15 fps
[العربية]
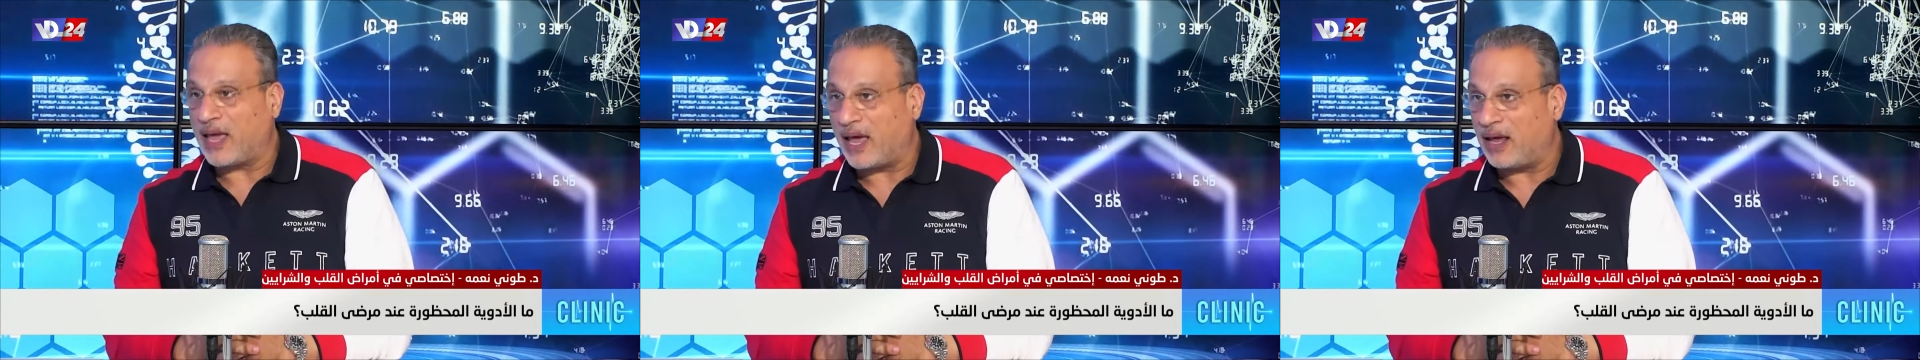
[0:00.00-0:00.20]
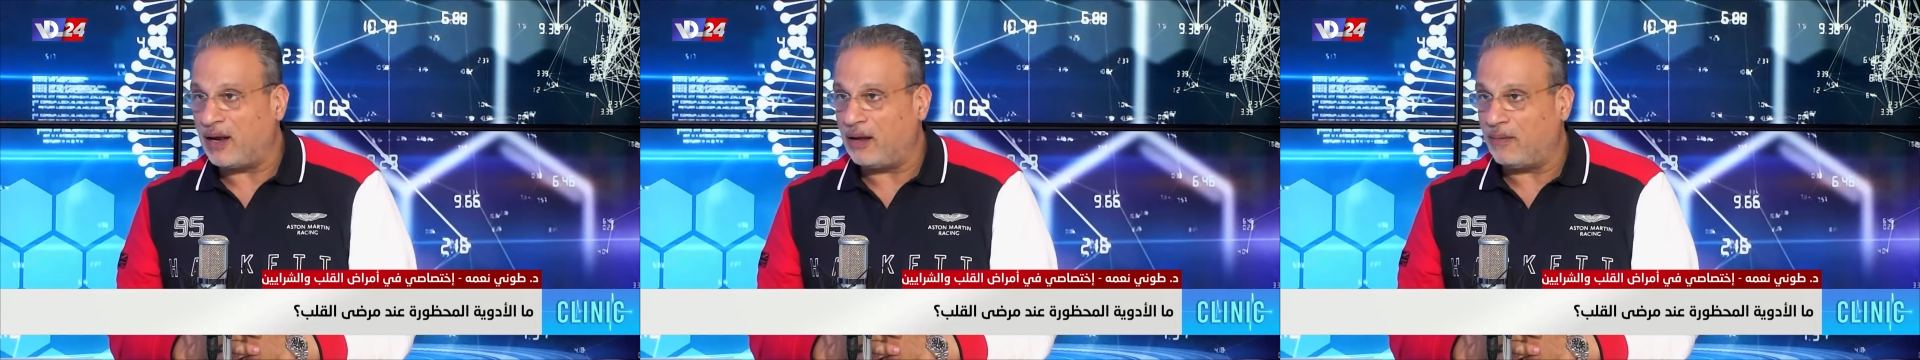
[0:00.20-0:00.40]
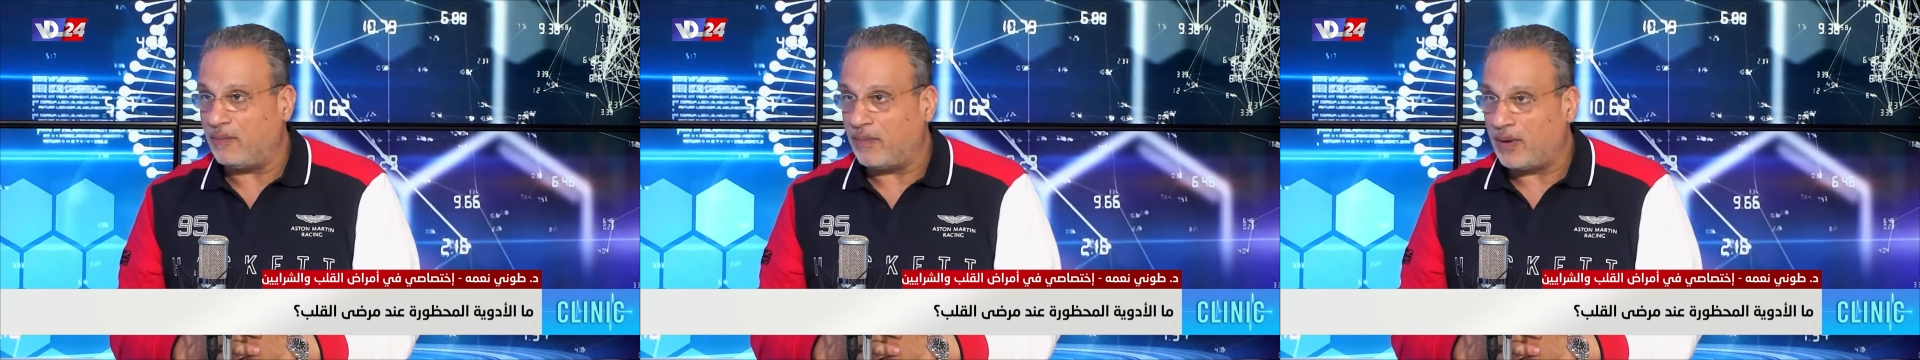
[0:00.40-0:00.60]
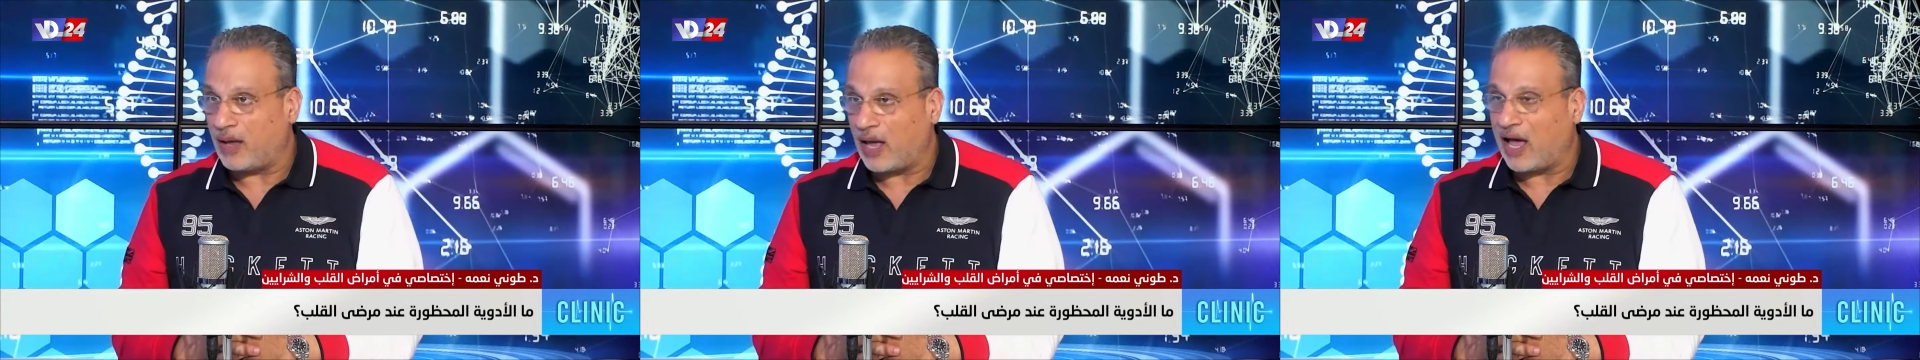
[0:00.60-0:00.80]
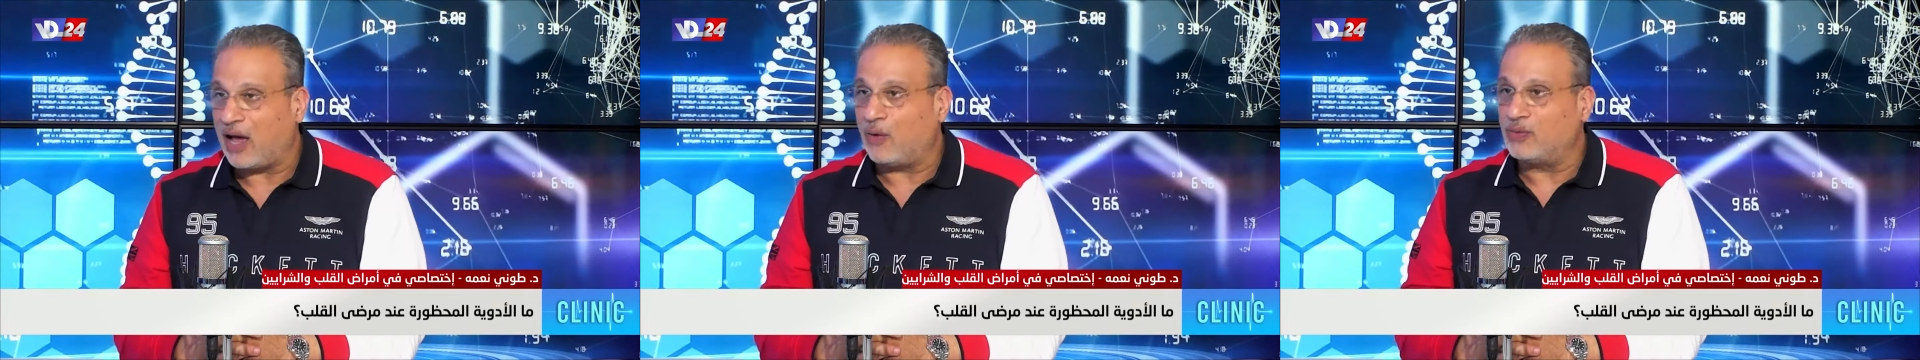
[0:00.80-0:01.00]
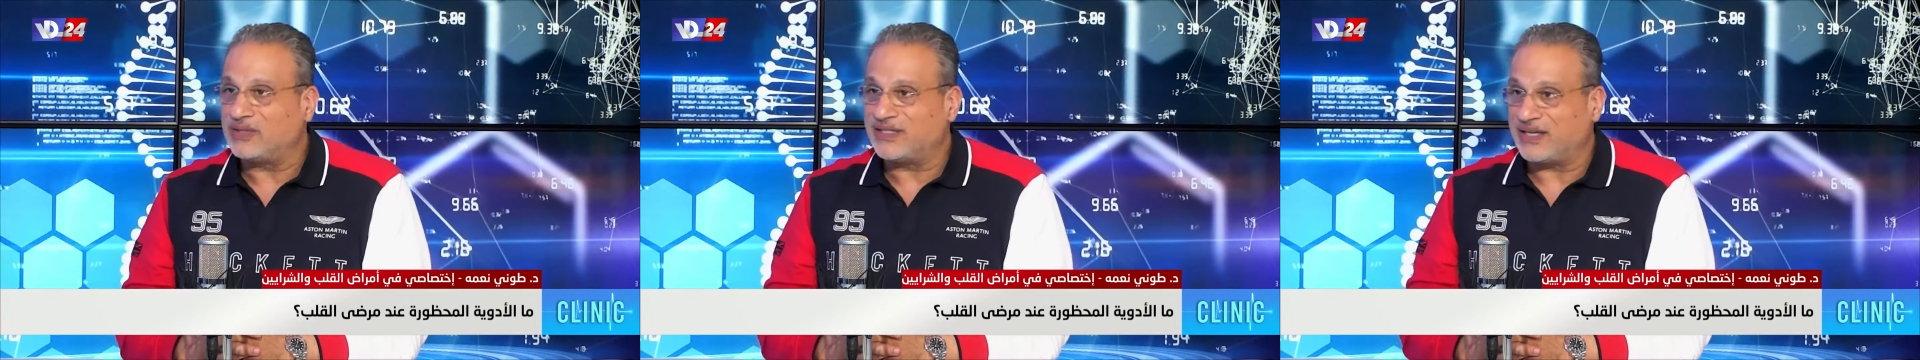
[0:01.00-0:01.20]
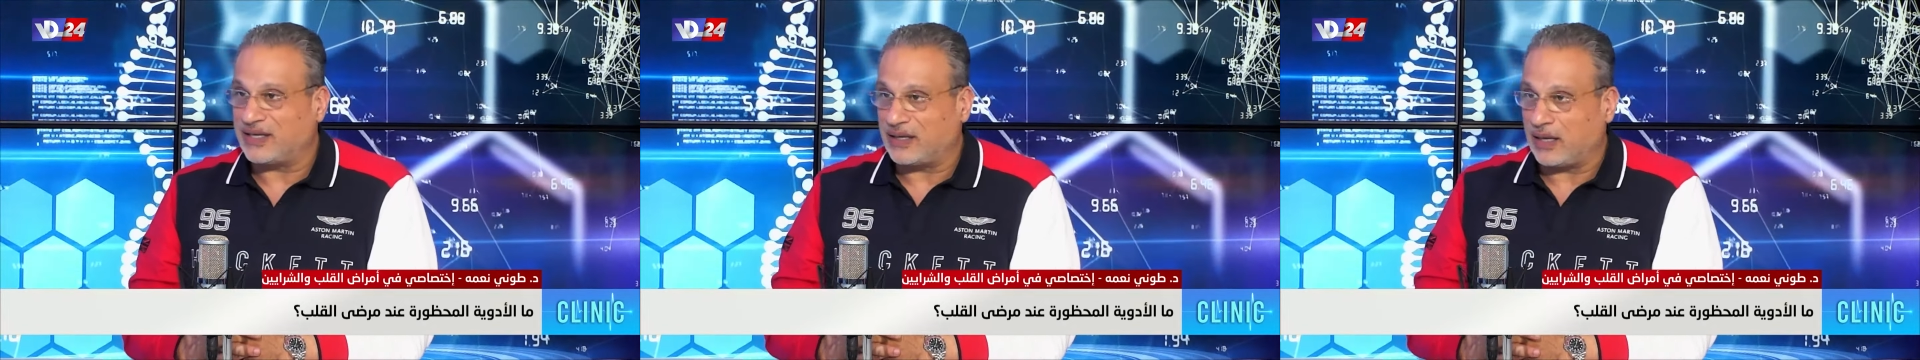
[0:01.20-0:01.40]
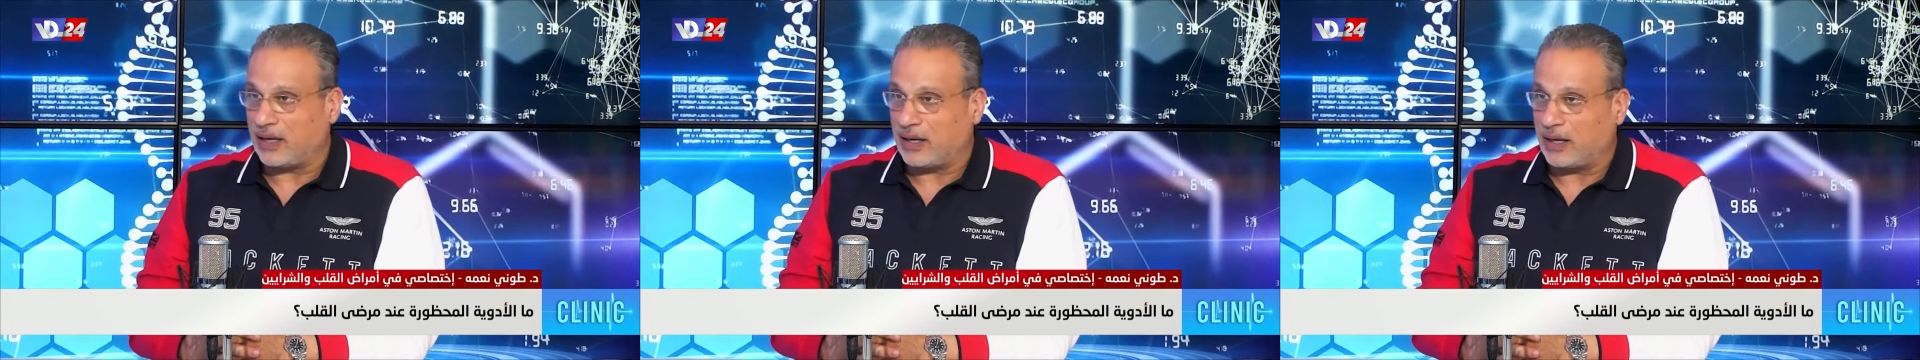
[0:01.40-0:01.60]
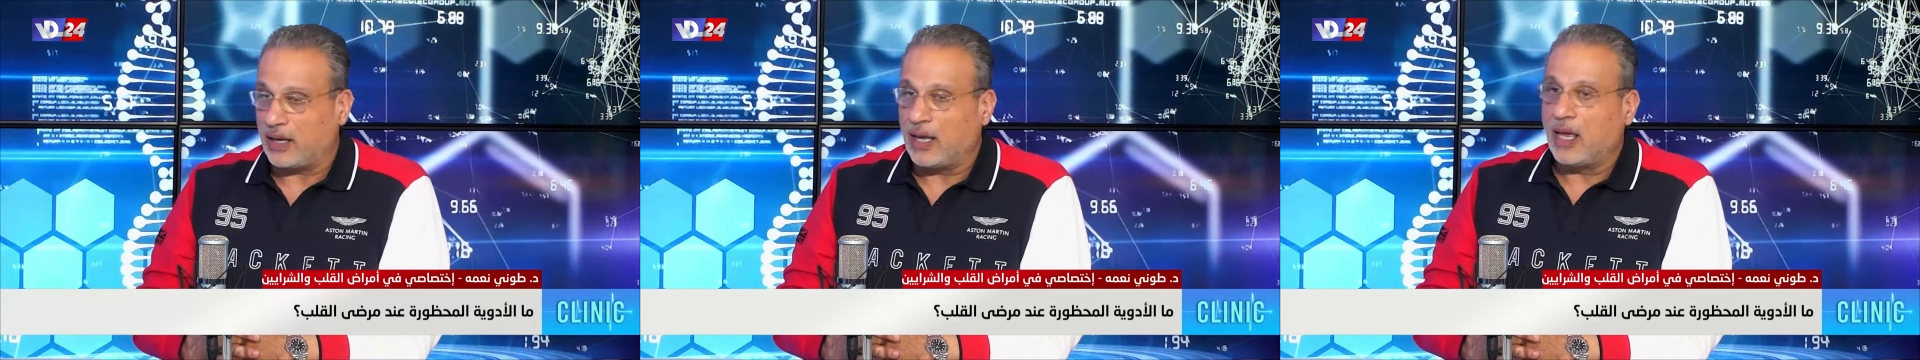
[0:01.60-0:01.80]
قلب او سكري